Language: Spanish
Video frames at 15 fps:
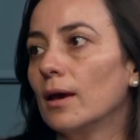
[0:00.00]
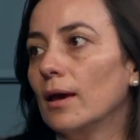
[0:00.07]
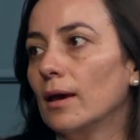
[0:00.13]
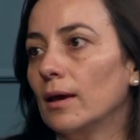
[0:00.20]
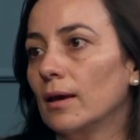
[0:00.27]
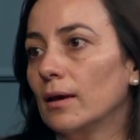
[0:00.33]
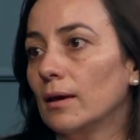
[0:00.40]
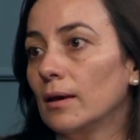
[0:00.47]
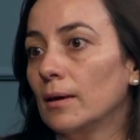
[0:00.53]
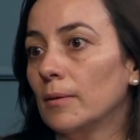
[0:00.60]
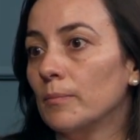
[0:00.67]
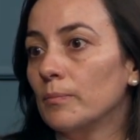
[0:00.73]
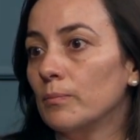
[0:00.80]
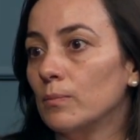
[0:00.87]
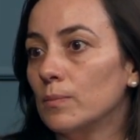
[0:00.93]

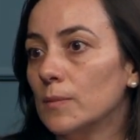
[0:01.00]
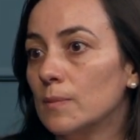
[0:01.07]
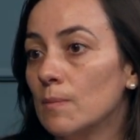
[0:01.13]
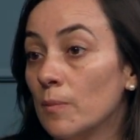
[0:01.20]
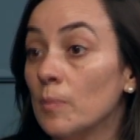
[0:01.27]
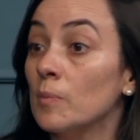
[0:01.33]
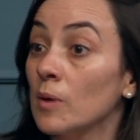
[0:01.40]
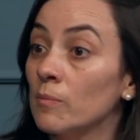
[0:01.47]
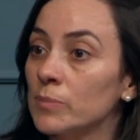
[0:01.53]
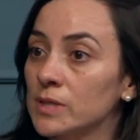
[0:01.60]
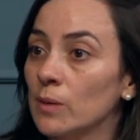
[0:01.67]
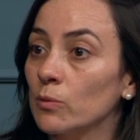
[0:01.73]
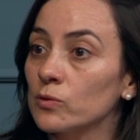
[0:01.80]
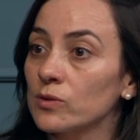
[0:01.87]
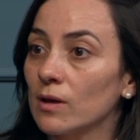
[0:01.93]
eh,
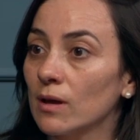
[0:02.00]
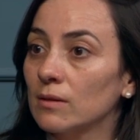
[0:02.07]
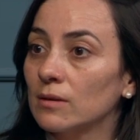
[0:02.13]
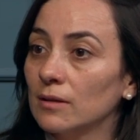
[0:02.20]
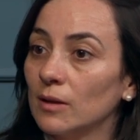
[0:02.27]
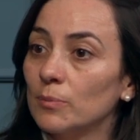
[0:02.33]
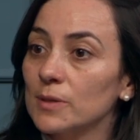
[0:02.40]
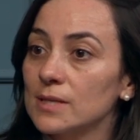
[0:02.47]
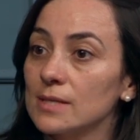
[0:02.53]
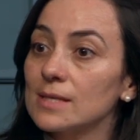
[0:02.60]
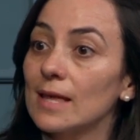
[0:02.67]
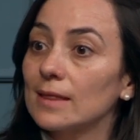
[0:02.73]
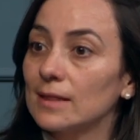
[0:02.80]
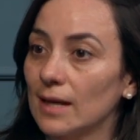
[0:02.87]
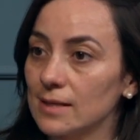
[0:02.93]
empezamos a tener
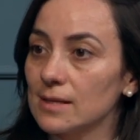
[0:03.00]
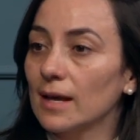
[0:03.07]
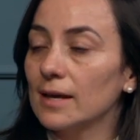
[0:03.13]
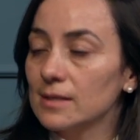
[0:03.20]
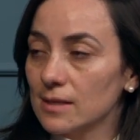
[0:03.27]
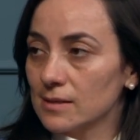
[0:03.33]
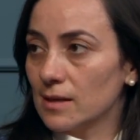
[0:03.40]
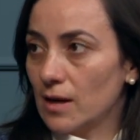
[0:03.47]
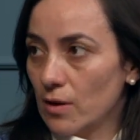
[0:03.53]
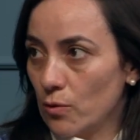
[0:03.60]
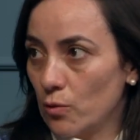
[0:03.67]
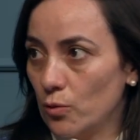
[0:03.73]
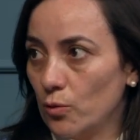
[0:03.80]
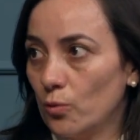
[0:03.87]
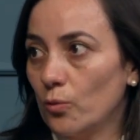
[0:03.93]
presencia tres agencias de la
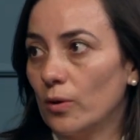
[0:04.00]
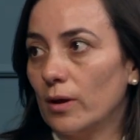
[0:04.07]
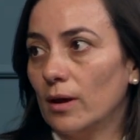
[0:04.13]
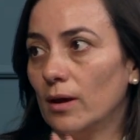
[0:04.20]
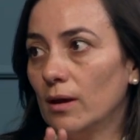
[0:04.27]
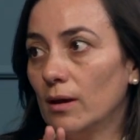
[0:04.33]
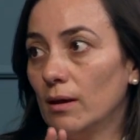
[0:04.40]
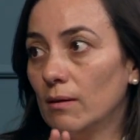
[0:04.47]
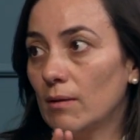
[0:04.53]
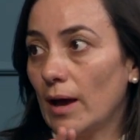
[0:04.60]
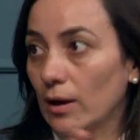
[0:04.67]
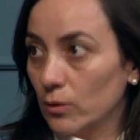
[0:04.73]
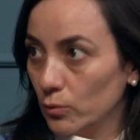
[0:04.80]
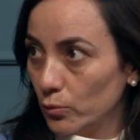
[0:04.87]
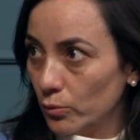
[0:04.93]
ONU, eh,
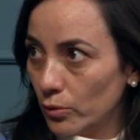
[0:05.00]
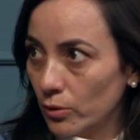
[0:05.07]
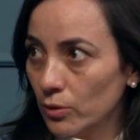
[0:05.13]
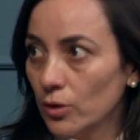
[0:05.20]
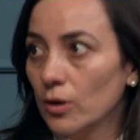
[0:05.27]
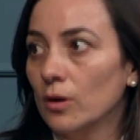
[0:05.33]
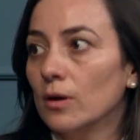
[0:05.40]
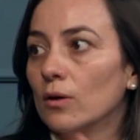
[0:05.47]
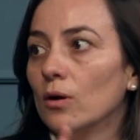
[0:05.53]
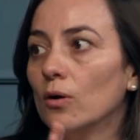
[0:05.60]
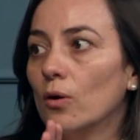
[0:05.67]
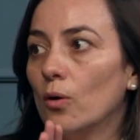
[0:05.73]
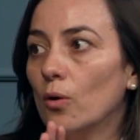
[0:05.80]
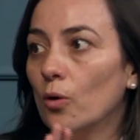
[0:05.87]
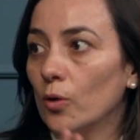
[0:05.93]
ACNUR,
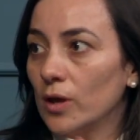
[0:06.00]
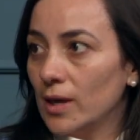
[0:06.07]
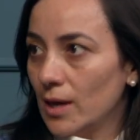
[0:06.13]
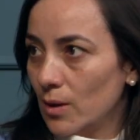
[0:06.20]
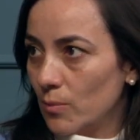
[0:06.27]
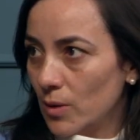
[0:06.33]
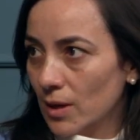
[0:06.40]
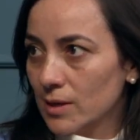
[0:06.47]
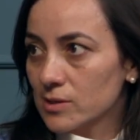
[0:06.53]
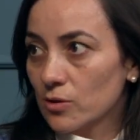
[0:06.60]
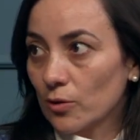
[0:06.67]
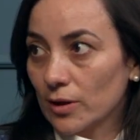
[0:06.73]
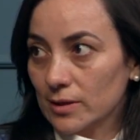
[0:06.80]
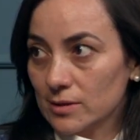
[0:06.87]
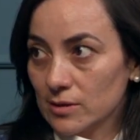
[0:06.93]
OIM, que es la
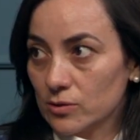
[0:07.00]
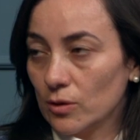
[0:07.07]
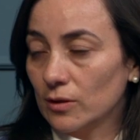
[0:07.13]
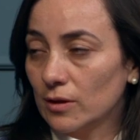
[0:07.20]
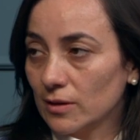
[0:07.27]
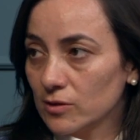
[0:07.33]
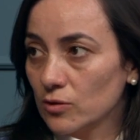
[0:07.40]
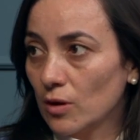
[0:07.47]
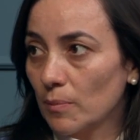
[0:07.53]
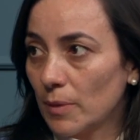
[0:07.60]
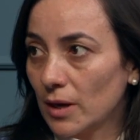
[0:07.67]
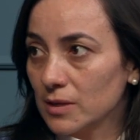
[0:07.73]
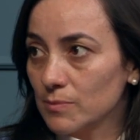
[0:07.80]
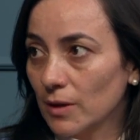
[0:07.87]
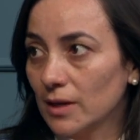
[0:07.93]
Organización Internacional
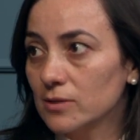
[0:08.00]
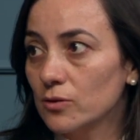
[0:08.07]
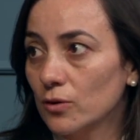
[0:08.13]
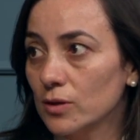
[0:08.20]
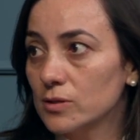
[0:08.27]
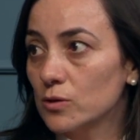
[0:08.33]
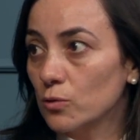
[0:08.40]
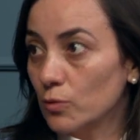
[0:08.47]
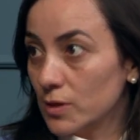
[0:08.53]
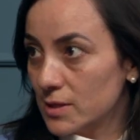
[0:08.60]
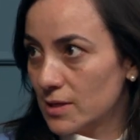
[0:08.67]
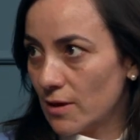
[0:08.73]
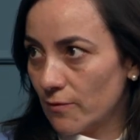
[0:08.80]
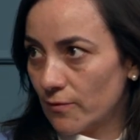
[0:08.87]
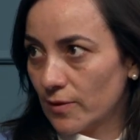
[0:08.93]
para las Migraciones, y
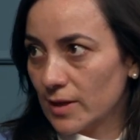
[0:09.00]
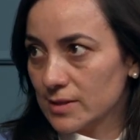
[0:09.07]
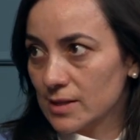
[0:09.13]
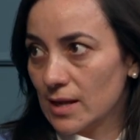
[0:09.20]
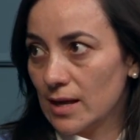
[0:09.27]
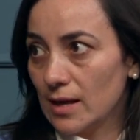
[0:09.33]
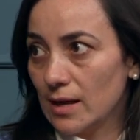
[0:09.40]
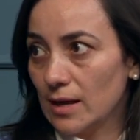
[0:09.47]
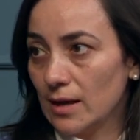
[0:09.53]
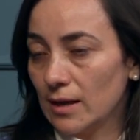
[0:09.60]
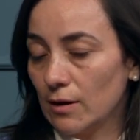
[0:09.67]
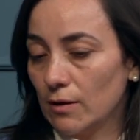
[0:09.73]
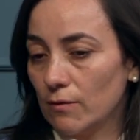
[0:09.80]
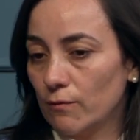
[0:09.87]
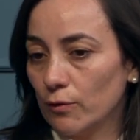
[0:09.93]
UNICEF, que es
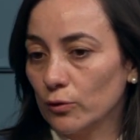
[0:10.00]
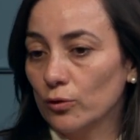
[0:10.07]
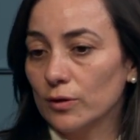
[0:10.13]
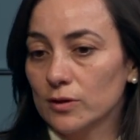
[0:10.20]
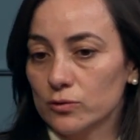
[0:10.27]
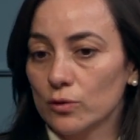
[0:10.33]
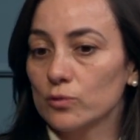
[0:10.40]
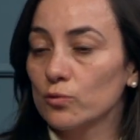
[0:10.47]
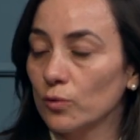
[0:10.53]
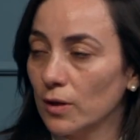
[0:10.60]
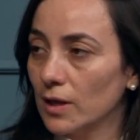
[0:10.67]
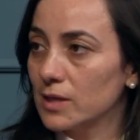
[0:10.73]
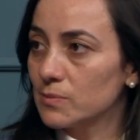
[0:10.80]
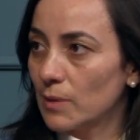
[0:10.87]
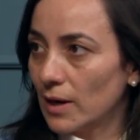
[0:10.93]
el Fondo de Naciones
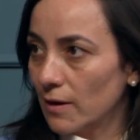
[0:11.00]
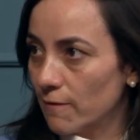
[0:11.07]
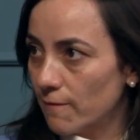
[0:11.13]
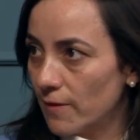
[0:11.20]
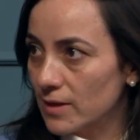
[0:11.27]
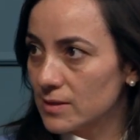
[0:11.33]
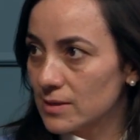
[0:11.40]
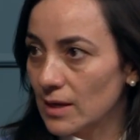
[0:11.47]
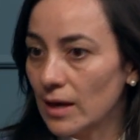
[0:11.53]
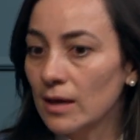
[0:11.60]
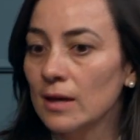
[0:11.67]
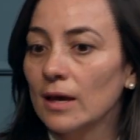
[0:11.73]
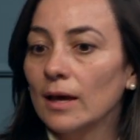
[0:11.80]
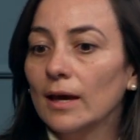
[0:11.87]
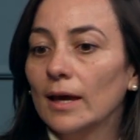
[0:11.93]
Unidas para la Infancia,
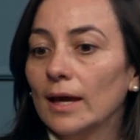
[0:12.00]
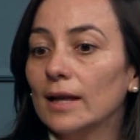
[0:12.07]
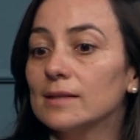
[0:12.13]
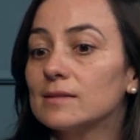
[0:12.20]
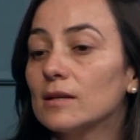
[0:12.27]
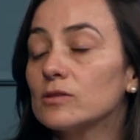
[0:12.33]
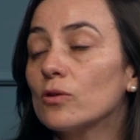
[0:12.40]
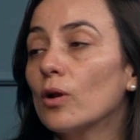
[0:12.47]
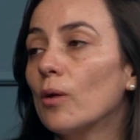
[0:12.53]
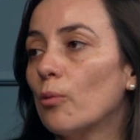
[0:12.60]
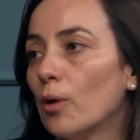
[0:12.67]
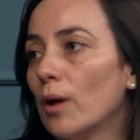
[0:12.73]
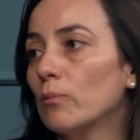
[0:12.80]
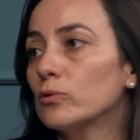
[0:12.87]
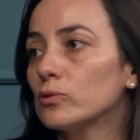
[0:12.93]
y las tres
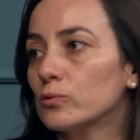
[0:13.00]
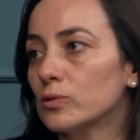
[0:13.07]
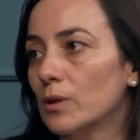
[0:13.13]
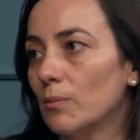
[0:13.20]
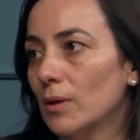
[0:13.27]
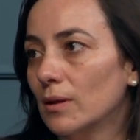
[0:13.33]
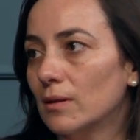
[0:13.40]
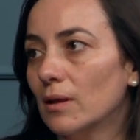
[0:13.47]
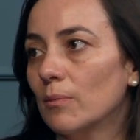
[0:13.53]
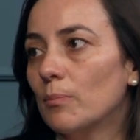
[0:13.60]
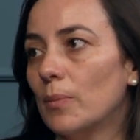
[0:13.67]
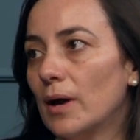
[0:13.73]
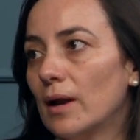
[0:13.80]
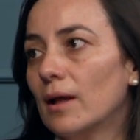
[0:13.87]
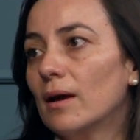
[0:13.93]
colaboramos justamente
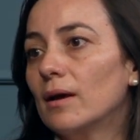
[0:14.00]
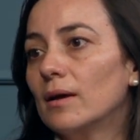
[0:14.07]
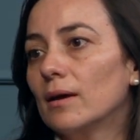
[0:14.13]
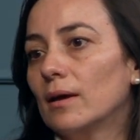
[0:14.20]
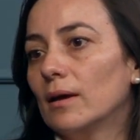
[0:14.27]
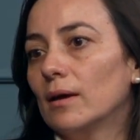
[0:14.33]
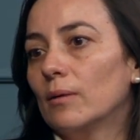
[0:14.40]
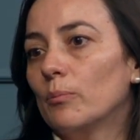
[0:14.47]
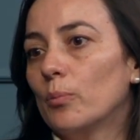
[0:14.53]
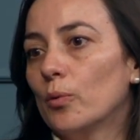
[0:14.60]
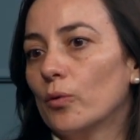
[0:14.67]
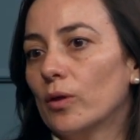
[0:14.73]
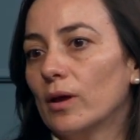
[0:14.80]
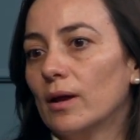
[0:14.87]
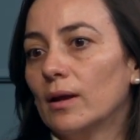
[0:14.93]
para eh,
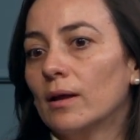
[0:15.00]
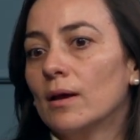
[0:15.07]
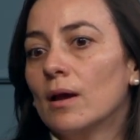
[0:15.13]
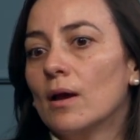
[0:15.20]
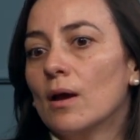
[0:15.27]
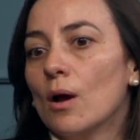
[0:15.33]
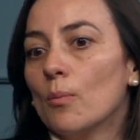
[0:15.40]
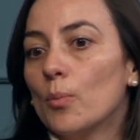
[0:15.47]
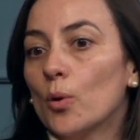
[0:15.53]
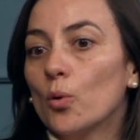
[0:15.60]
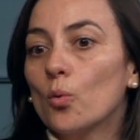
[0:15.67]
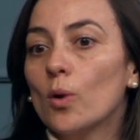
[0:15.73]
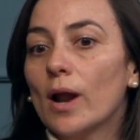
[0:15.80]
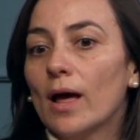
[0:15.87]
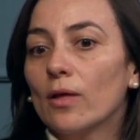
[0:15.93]
poder por
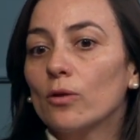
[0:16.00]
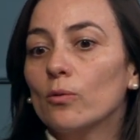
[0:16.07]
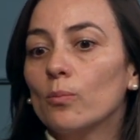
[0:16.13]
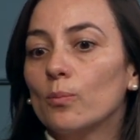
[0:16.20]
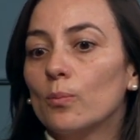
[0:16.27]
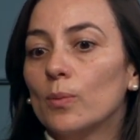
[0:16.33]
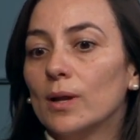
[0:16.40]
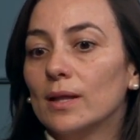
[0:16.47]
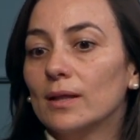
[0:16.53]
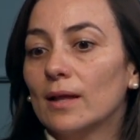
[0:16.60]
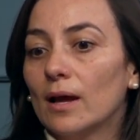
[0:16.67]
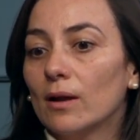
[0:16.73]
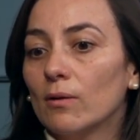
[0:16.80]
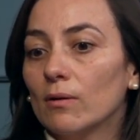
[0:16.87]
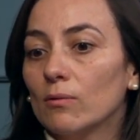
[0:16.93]
un lado,
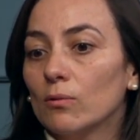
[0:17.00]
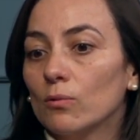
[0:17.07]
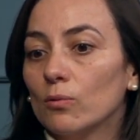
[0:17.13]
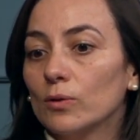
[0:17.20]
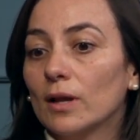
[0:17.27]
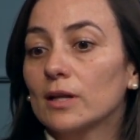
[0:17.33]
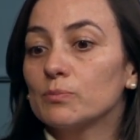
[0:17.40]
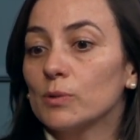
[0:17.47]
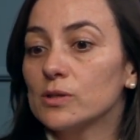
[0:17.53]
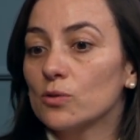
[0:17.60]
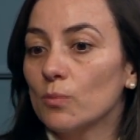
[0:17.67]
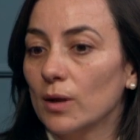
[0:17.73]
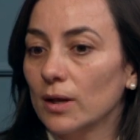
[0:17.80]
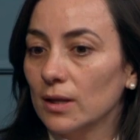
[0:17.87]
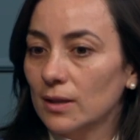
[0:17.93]
brindar una
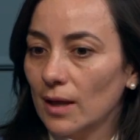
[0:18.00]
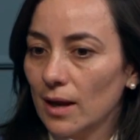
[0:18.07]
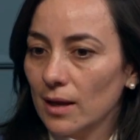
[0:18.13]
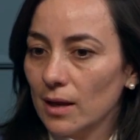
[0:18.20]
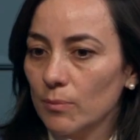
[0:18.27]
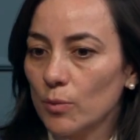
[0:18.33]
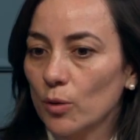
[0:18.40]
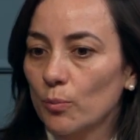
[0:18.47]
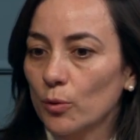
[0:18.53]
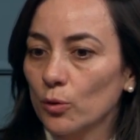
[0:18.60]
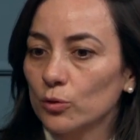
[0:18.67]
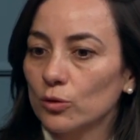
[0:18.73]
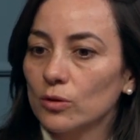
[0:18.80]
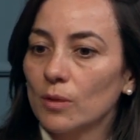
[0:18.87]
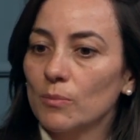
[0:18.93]
respuesta humanitaria, pero por
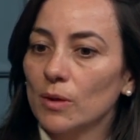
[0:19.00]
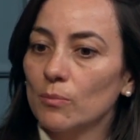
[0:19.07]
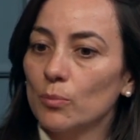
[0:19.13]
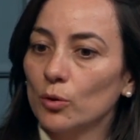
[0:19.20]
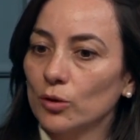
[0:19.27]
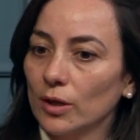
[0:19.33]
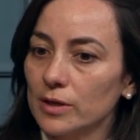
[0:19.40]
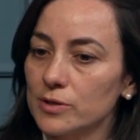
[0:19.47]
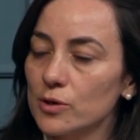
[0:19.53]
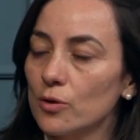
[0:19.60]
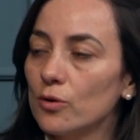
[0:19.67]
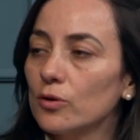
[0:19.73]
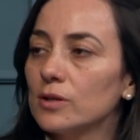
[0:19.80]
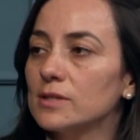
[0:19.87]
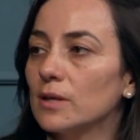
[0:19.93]
otro también
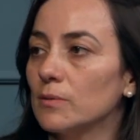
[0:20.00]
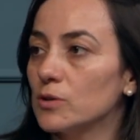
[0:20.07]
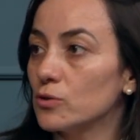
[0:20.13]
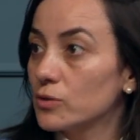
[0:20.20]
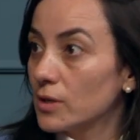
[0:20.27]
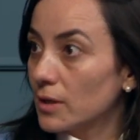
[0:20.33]
protección y servicios de